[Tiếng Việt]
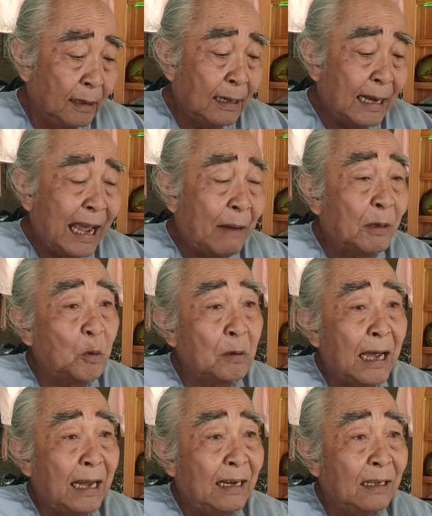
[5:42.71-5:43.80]
Khánh An mà
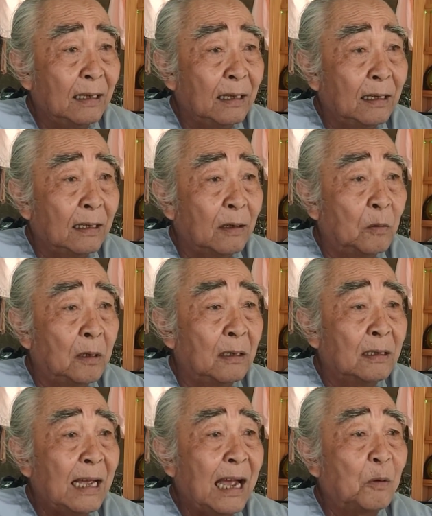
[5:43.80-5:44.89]
xuống đây đó thì cũng
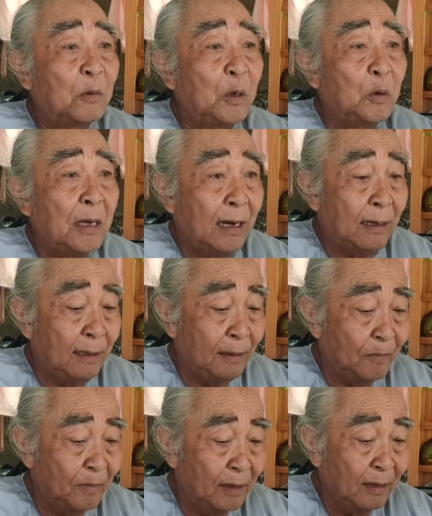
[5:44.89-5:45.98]
đường xa cũng dịu dợi
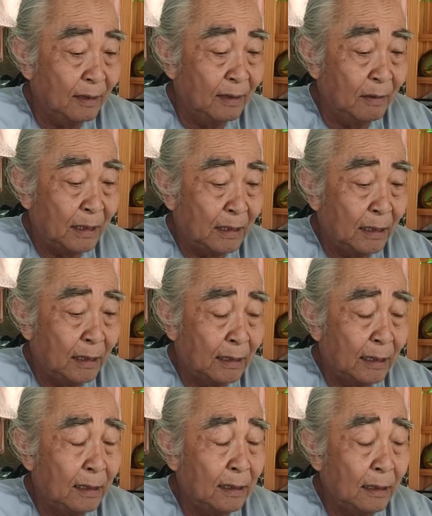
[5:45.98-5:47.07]
nhưng mà vì
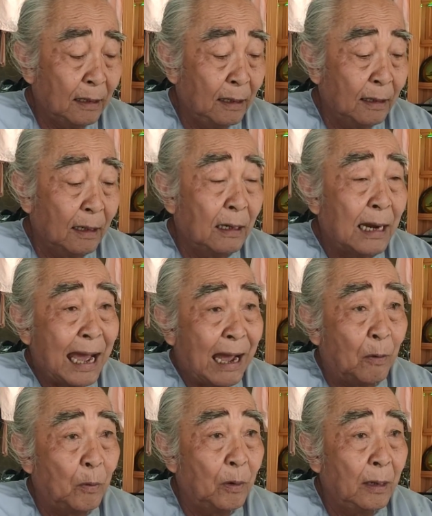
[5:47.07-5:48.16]
cái uh, tình
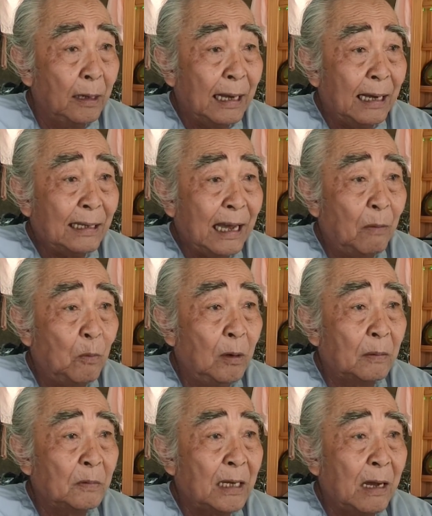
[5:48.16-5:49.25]
đạo các cháu
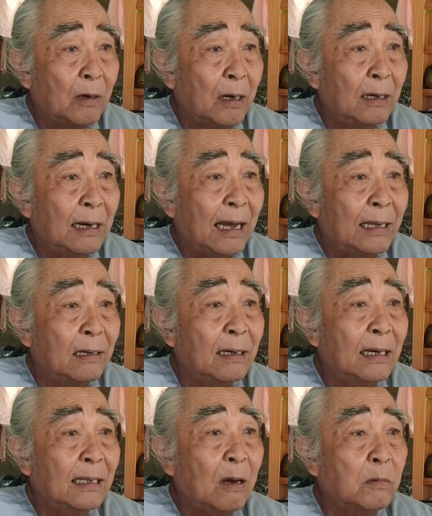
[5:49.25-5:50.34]
muốn làm sao gửi lại
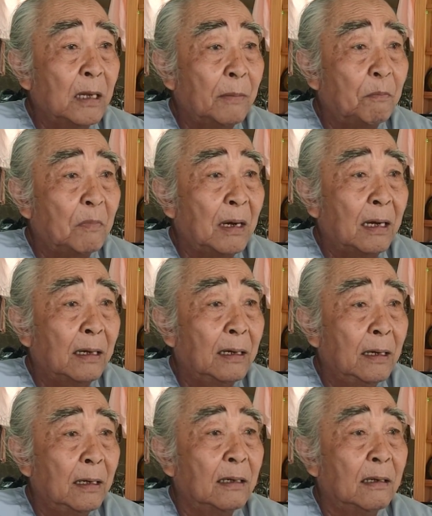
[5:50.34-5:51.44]
những cái thông điệp mà
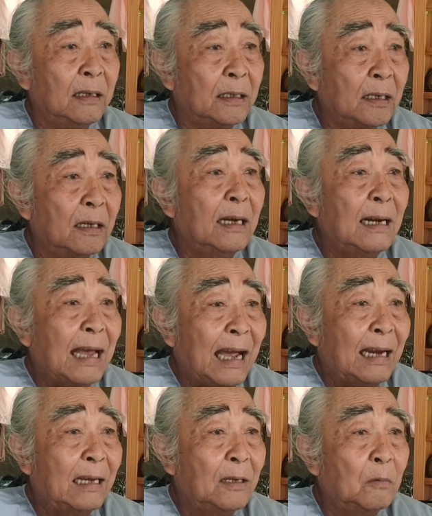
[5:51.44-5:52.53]
người xưa để
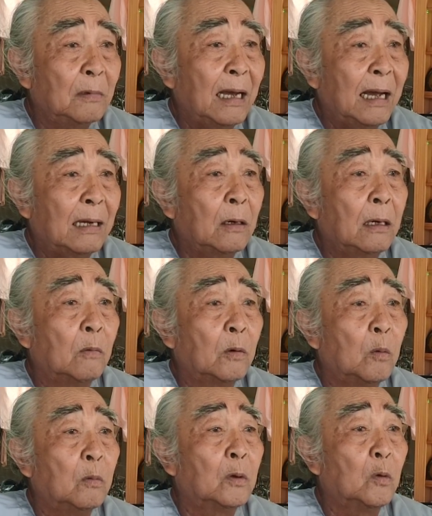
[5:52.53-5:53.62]
lại để chúng ta còn
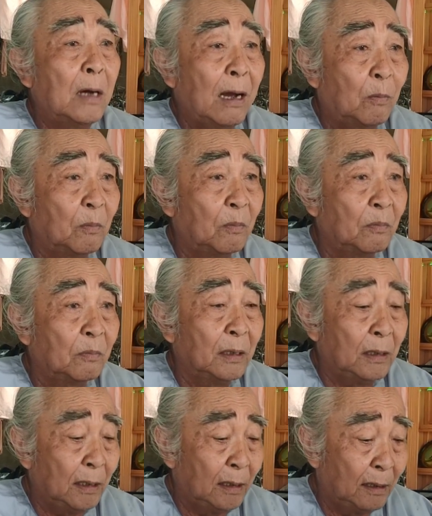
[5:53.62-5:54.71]
cùng tu học
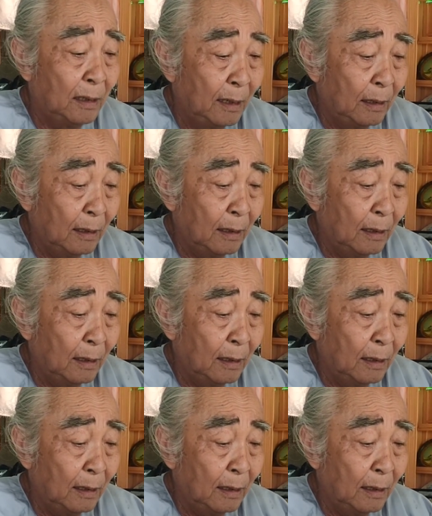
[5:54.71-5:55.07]
vì